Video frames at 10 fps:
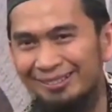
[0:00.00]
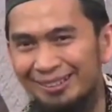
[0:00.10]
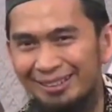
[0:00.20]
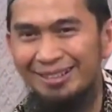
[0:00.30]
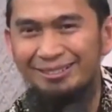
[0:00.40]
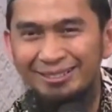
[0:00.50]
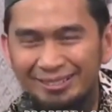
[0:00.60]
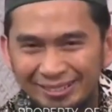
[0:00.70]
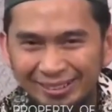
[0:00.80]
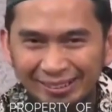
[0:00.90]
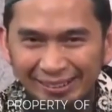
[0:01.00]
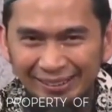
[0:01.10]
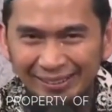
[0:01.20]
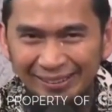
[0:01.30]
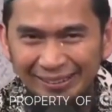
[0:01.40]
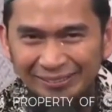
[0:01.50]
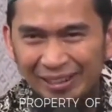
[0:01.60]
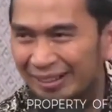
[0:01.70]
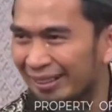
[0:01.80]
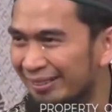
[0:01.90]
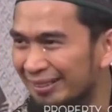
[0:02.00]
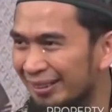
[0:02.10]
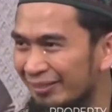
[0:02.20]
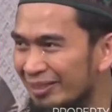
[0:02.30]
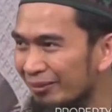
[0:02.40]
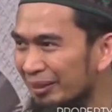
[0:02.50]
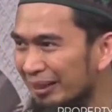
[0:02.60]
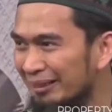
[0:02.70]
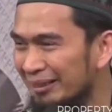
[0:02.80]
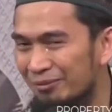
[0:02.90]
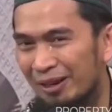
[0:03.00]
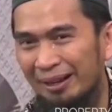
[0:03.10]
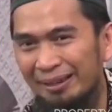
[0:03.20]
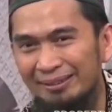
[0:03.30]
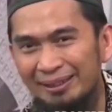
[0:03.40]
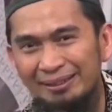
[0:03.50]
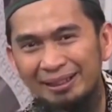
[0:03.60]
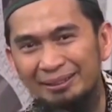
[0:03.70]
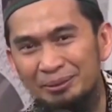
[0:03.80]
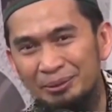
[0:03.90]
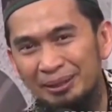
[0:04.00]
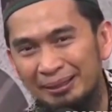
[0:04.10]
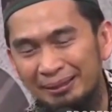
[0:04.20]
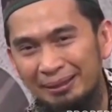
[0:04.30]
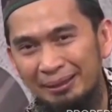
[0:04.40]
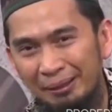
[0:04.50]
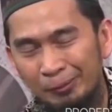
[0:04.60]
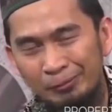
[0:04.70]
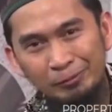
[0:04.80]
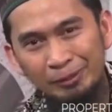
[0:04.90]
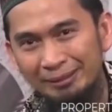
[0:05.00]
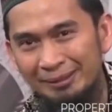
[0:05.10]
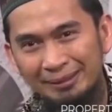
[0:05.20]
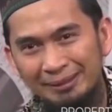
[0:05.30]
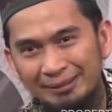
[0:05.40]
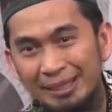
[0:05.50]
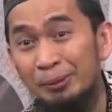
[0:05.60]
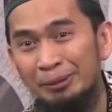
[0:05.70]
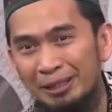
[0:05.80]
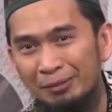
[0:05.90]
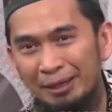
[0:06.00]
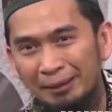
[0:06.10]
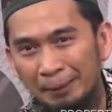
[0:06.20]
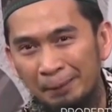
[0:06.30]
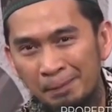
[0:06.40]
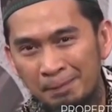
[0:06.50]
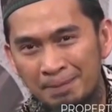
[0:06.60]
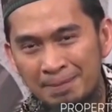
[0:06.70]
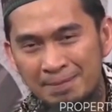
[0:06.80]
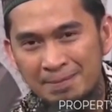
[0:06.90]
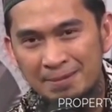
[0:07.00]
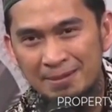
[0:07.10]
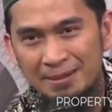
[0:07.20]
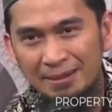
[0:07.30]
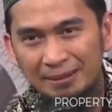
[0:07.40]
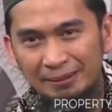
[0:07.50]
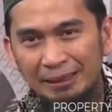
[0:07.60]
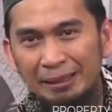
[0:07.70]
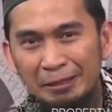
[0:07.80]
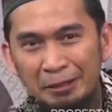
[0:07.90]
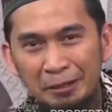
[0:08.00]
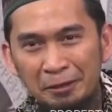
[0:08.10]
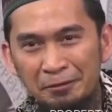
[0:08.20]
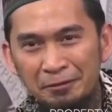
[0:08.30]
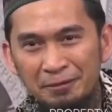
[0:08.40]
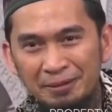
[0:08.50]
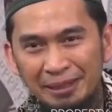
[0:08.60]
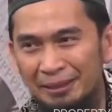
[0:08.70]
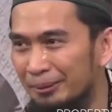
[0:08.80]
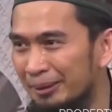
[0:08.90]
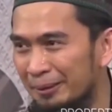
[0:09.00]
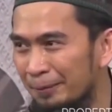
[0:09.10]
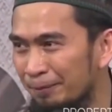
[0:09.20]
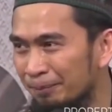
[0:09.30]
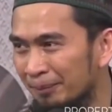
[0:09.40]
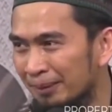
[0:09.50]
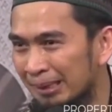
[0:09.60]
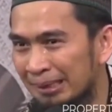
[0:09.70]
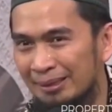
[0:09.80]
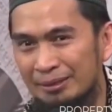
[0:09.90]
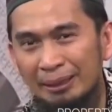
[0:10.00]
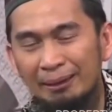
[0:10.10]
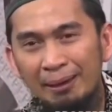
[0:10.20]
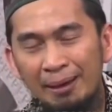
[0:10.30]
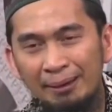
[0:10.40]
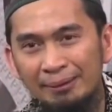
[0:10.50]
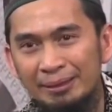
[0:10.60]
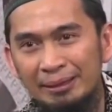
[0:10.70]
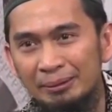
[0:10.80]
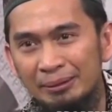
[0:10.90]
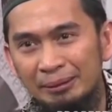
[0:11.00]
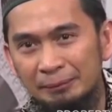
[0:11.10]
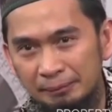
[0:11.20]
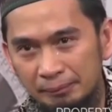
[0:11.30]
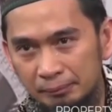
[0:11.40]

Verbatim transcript: Saya lihat dari jauh. Bahagianya saya bisa mengganti pakaian tadi yang lusuh dengan kain ihram. Saya perhatikan. Saya ikuti dari belakang. Di lift, saya ikuti. Di jalan, saya ikuti.